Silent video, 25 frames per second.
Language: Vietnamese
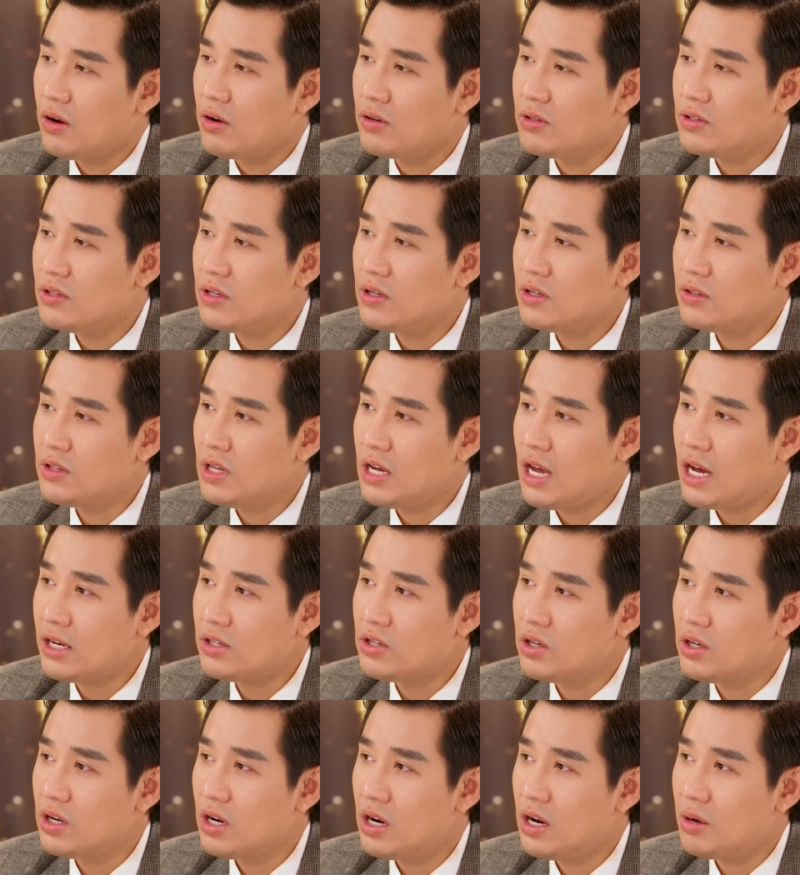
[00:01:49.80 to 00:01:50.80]
hồi xưa tiếng
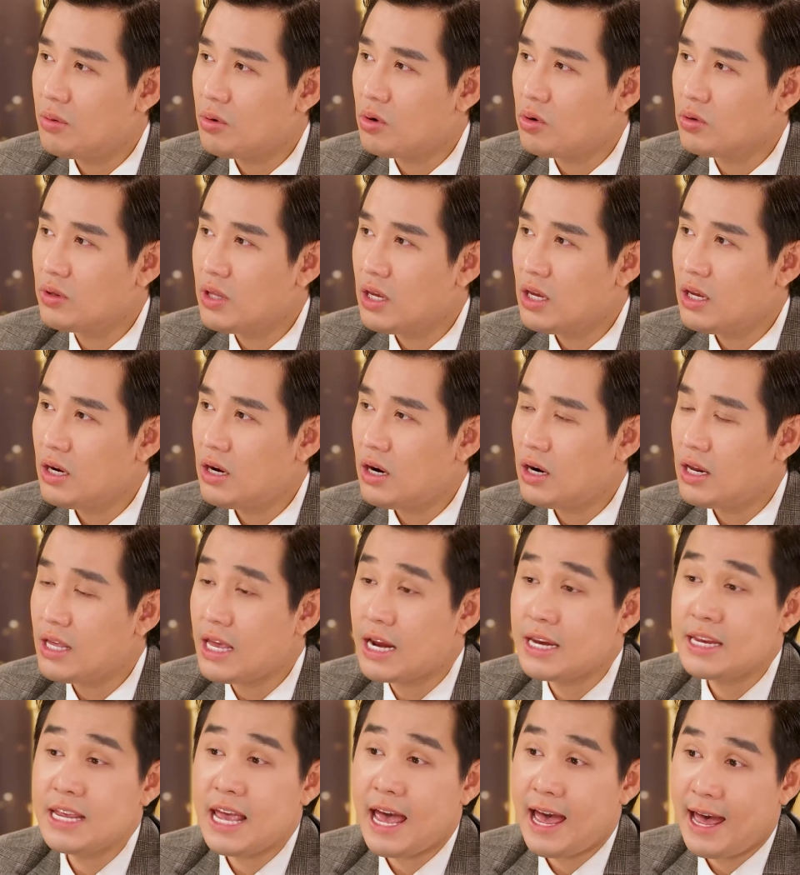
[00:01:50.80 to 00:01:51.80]
hát truyền hình là một cuộc thi rất là
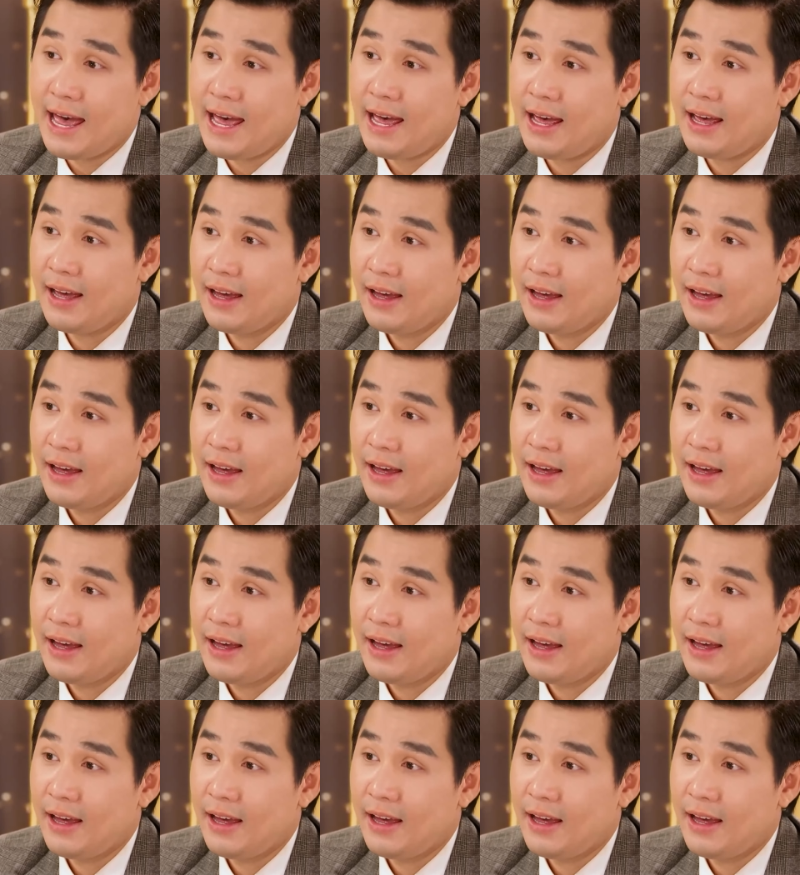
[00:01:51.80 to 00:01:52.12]
danh giá